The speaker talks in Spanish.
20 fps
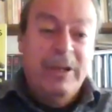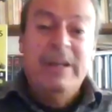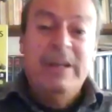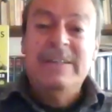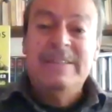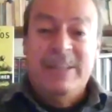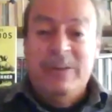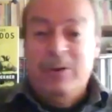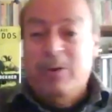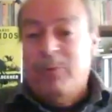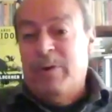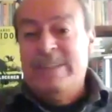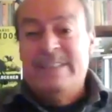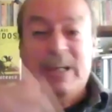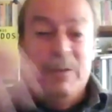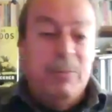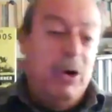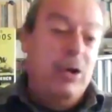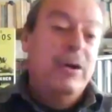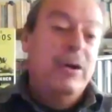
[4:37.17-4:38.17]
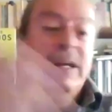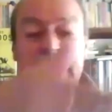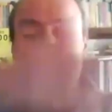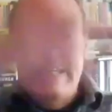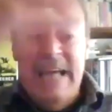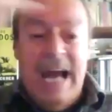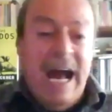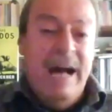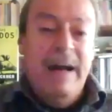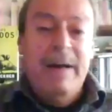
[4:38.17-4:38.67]
sino fue así como,
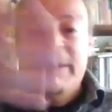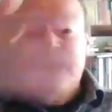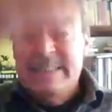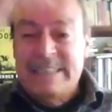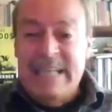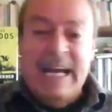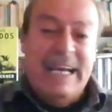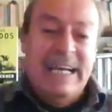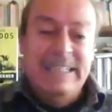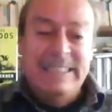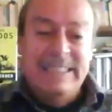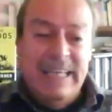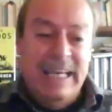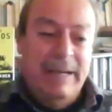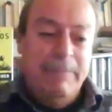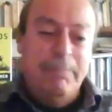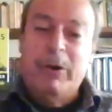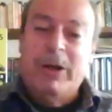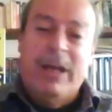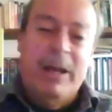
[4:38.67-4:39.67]
ya, sáquense, porque